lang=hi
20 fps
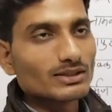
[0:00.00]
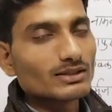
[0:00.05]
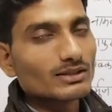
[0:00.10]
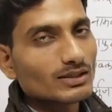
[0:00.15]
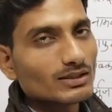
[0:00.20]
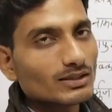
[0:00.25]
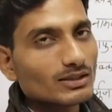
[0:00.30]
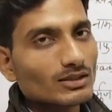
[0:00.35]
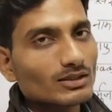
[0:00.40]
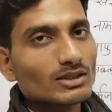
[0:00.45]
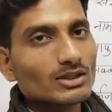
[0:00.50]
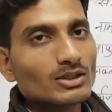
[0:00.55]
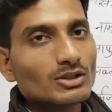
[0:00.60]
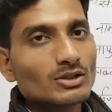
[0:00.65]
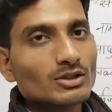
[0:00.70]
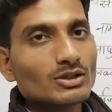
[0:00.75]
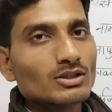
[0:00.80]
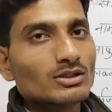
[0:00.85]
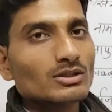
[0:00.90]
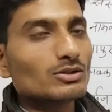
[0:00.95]
काफिला चलता था
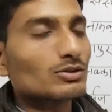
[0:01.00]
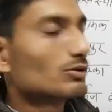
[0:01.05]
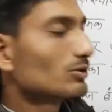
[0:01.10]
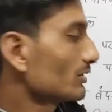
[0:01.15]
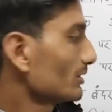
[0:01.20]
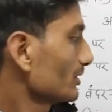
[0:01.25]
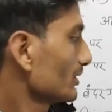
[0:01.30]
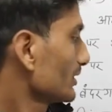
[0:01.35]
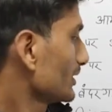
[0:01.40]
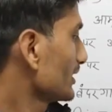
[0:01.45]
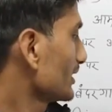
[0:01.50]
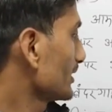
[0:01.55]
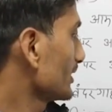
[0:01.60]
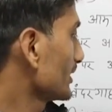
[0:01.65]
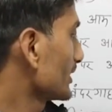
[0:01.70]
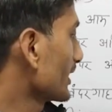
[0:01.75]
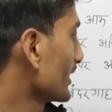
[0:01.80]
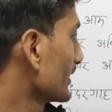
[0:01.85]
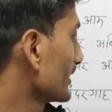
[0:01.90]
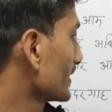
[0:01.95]
तो
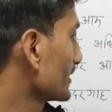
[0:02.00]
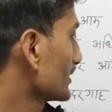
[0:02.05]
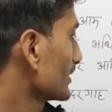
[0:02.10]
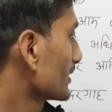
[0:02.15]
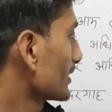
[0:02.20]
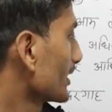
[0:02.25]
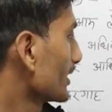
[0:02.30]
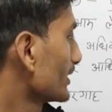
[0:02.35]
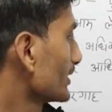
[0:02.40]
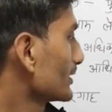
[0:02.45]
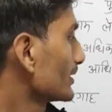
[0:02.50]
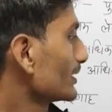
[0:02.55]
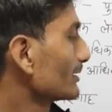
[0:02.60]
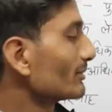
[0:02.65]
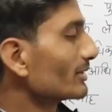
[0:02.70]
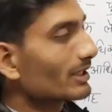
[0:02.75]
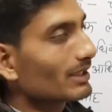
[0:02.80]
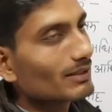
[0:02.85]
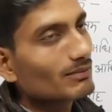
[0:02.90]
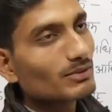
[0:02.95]
ये थी कार्टेज
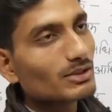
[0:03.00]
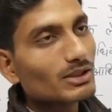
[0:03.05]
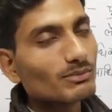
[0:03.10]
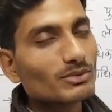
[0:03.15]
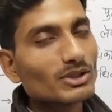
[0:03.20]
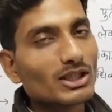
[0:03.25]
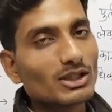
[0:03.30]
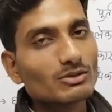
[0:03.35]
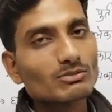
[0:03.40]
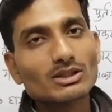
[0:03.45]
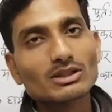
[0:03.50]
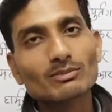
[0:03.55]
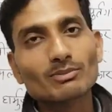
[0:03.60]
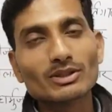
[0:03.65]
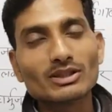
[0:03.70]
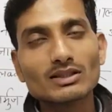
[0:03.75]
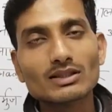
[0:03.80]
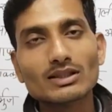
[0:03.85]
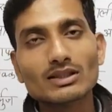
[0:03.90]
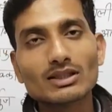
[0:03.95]
कार्टेज मेड़ा का मतलब था
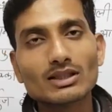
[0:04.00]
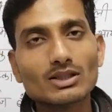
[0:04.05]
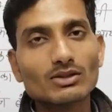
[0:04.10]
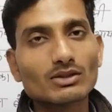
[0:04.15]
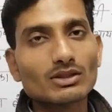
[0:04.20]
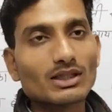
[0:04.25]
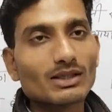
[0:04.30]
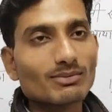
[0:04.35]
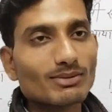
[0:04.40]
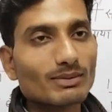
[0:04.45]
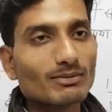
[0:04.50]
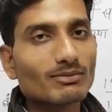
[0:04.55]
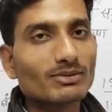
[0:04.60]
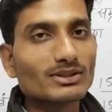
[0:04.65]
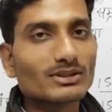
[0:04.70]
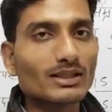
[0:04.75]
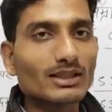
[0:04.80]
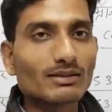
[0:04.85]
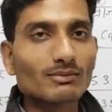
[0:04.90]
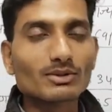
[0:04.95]
अनुमति पत्र लेना और
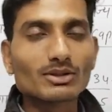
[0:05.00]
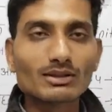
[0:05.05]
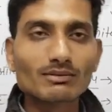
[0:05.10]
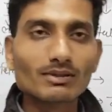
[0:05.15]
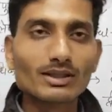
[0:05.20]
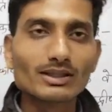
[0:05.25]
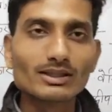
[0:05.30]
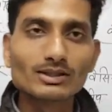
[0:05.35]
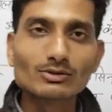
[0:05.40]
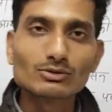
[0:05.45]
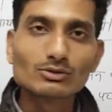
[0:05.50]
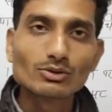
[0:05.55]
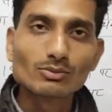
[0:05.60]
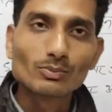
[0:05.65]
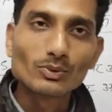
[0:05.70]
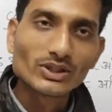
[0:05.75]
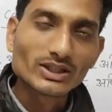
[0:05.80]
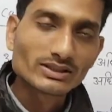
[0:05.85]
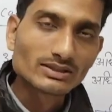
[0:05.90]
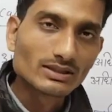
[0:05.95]
काफिला व्यवस्था का मतलब यानी कि
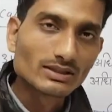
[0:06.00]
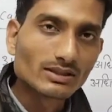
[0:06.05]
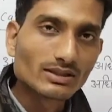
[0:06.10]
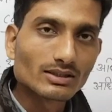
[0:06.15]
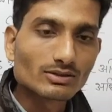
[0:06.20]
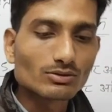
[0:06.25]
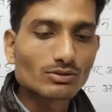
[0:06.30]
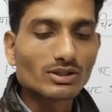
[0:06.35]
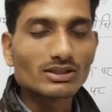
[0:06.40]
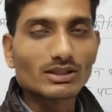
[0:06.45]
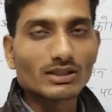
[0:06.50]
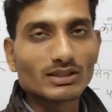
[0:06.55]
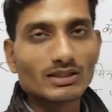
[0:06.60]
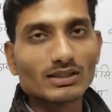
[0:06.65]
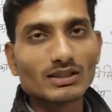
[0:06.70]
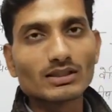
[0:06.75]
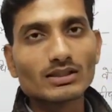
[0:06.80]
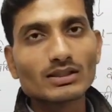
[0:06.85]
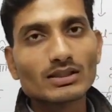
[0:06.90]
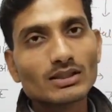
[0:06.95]
उसको प्रोटेक्शन देना
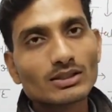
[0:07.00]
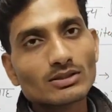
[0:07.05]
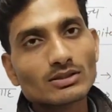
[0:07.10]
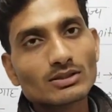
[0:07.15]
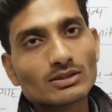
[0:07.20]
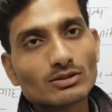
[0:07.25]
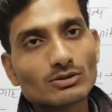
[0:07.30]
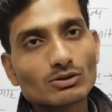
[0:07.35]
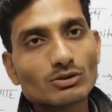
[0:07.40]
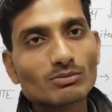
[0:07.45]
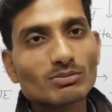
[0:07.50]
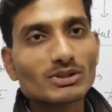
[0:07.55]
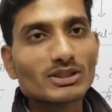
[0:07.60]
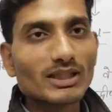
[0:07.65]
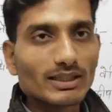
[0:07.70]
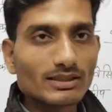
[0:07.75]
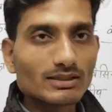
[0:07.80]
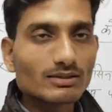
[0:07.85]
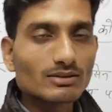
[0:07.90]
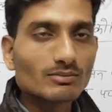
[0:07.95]
सुरक्षा देना जो
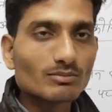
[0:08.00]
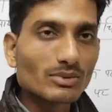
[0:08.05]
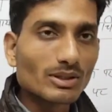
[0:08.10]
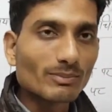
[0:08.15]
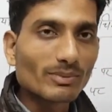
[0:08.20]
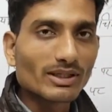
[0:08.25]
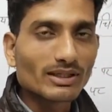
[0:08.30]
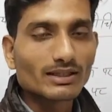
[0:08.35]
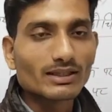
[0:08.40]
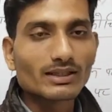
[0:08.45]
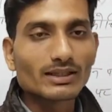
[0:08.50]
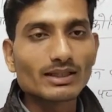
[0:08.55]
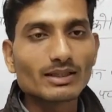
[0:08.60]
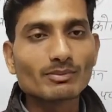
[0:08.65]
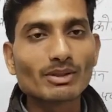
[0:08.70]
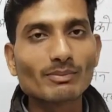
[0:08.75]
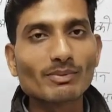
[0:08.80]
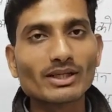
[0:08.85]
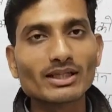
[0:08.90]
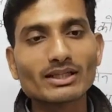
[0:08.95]
भी जहाज़ व्यापार
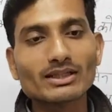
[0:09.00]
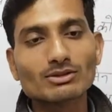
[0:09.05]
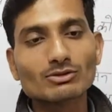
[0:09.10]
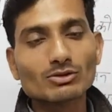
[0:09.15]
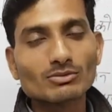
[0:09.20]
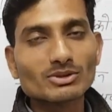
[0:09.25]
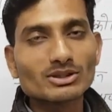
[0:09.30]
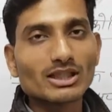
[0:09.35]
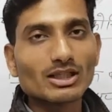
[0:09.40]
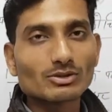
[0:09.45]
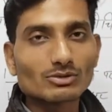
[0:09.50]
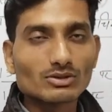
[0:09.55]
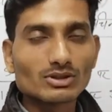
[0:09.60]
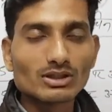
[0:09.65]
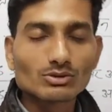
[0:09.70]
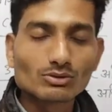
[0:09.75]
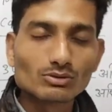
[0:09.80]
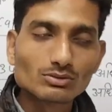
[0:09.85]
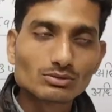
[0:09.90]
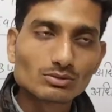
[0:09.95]
करेगा या व्यापारी का जो भी
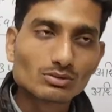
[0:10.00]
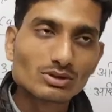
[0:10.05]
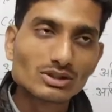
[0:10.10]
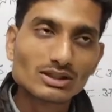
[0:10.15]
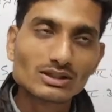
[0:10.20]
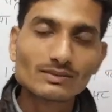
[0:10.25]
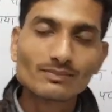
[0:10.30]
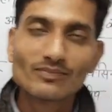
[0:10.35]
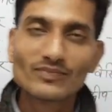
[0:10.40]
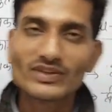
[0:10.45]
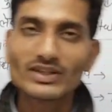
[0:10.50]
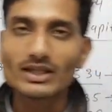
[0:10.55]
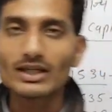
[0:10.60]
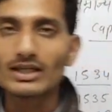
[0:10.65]
जहाज़ होगा तो उसको ये